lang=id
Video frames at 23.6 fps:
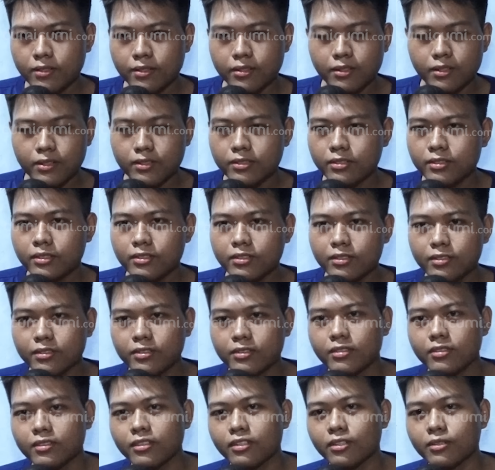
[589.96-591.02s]
Enggak sih.
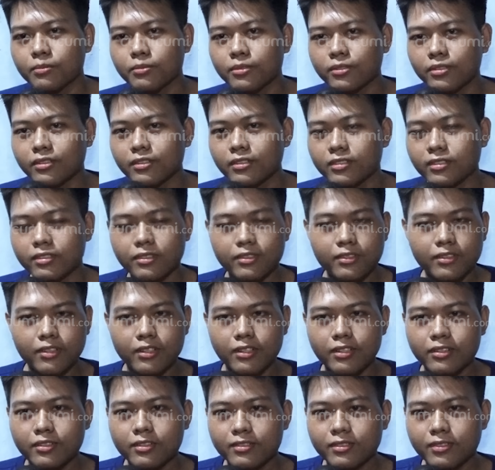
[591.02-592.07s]
Ambil enggak,
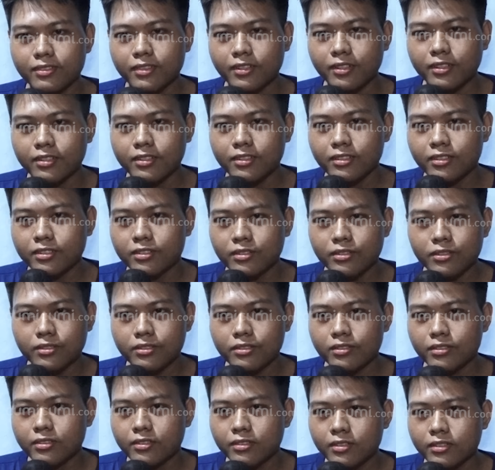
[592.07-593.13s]
enggak, enggak ada gitu-gitu.
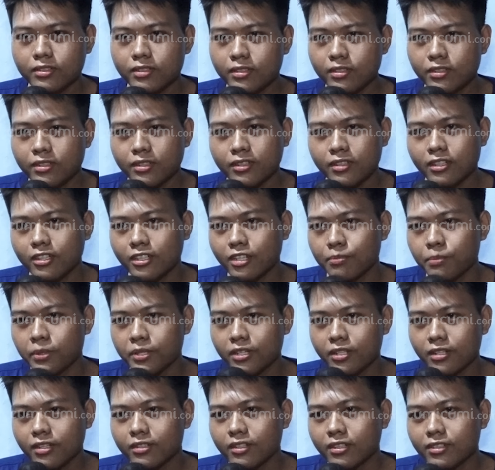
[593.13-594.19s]
Enggak gitu. ada, enggak ada, ada
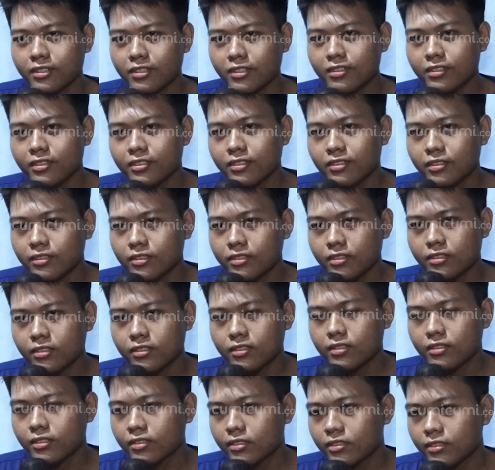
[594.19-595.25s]
pikiran aneh-aneh gitu. Enggak
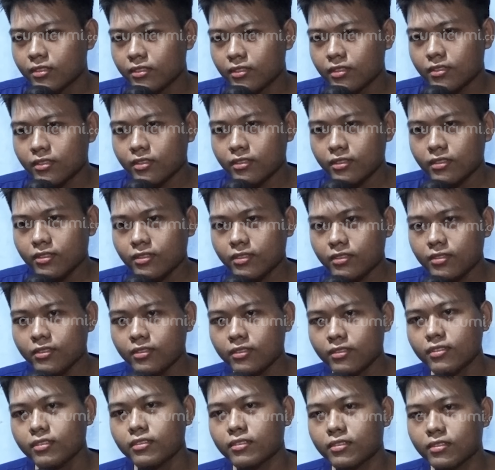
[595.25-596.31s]
ada kepikiran begitu.
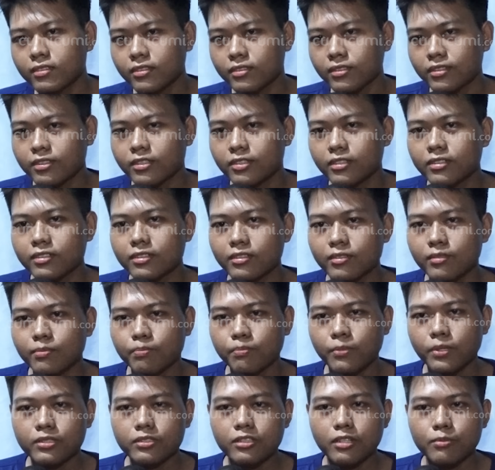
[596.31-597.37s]
Iya.
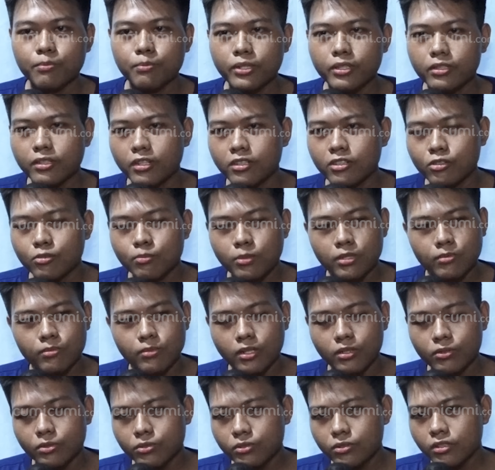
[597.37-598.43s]
Pas nyampe Tangkuban
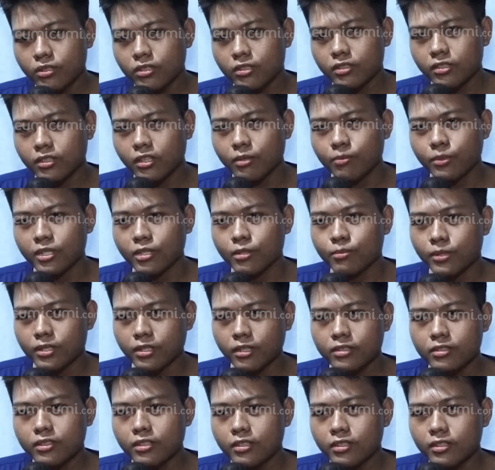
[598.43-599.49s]
Perahu juga
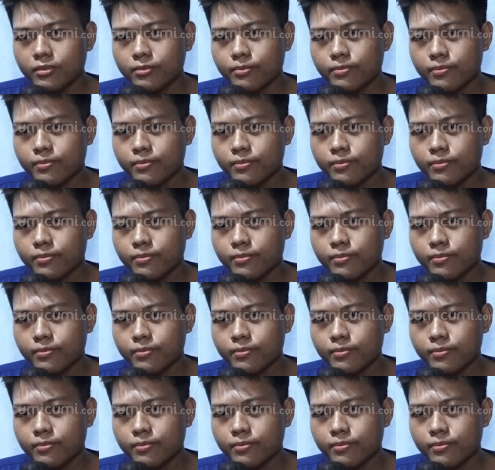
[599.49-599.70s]
aman-aman aja.